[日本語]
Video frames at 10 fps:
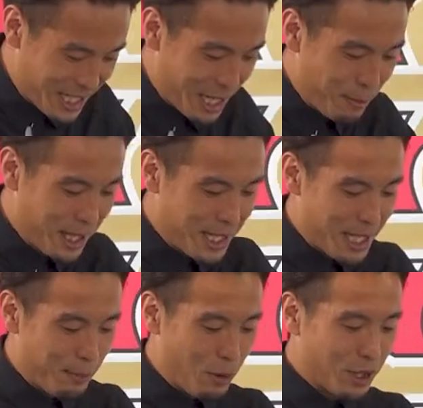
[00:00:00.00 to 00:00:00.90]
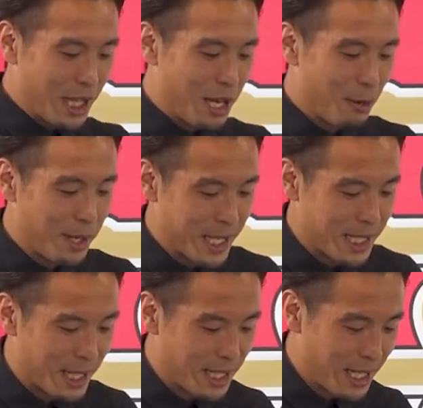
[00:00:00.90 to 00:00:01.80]
ちなみにサポーターの皆
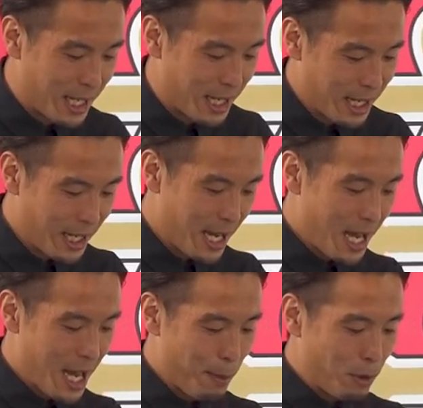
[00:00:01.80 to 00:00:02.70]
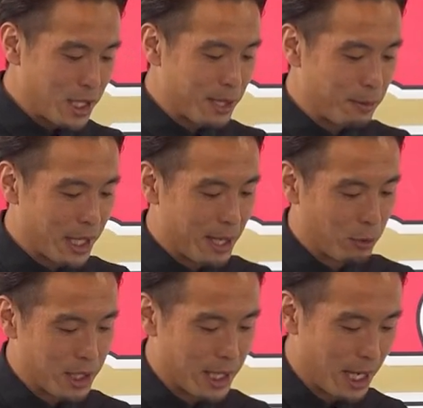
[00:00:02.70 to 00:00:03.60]
さんに、えー、ポジティブな気
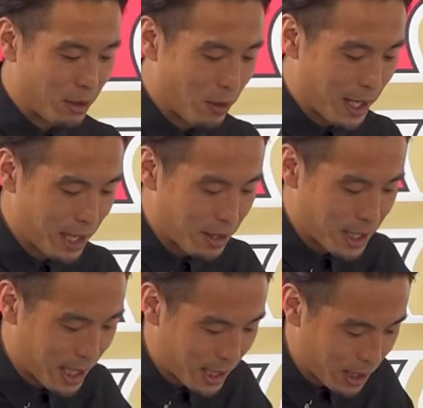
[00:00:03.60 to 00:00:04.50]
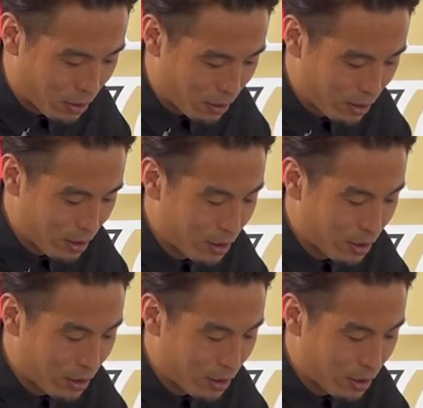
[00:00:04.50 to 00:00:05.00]
持ちになるお金の使い方を